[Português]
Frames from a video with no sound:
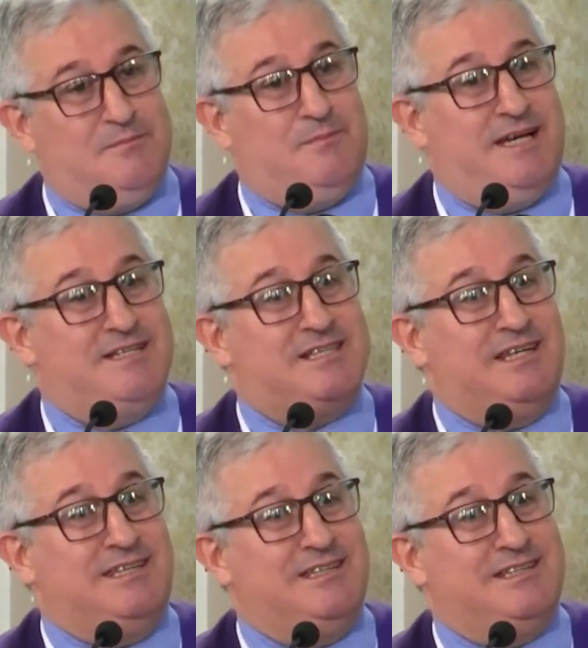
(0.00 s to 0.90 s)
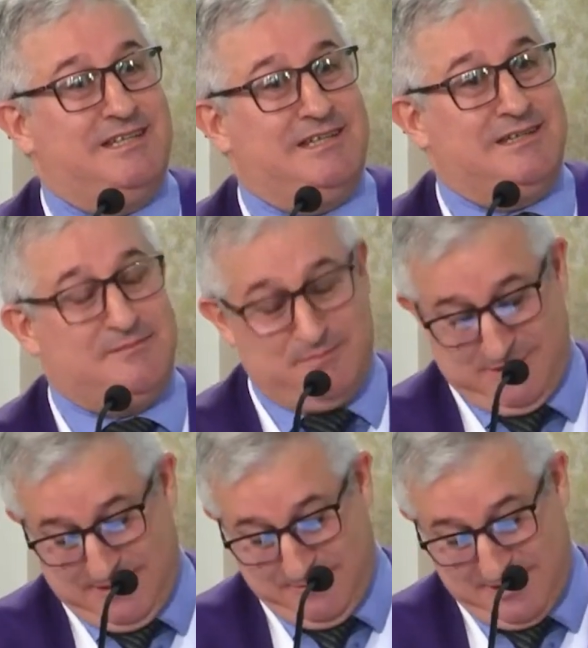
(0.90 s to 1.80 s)
Mais ainda,
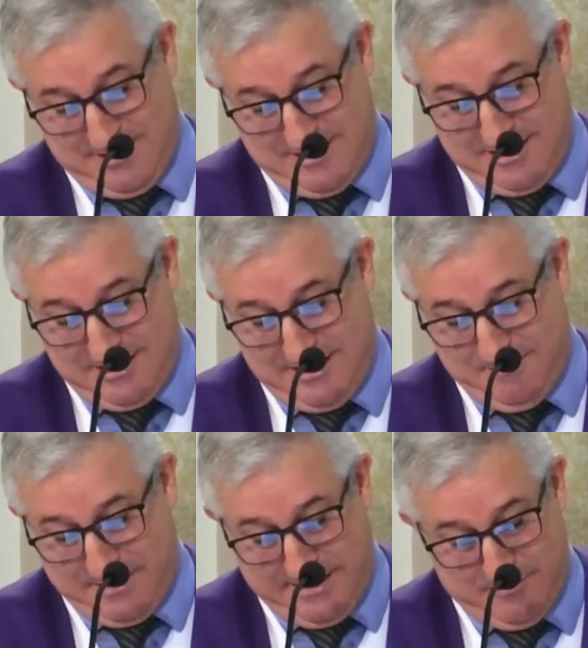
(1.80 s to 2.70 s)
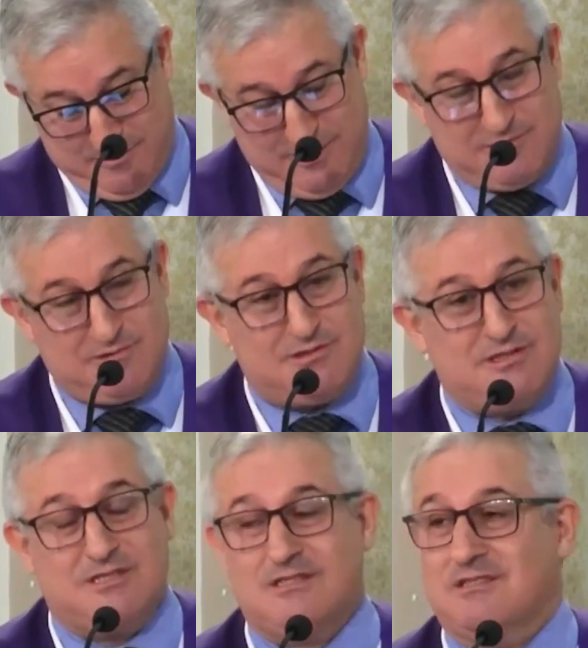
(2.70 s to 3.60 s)
podemos dizer que para
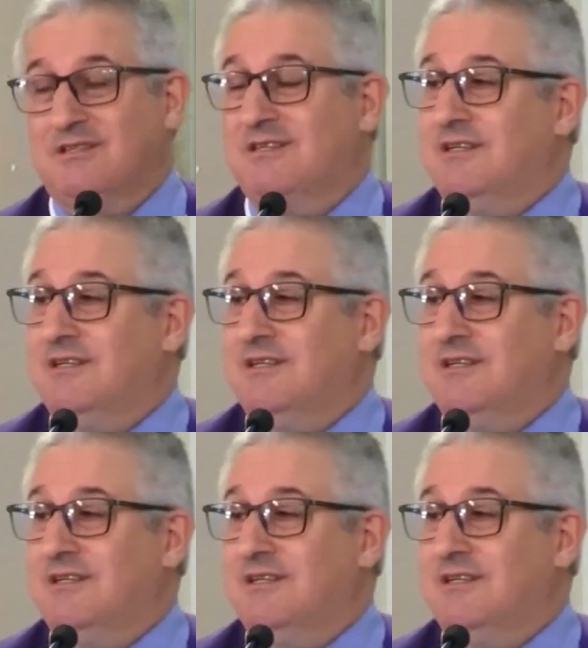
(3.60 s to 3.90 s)
muitos,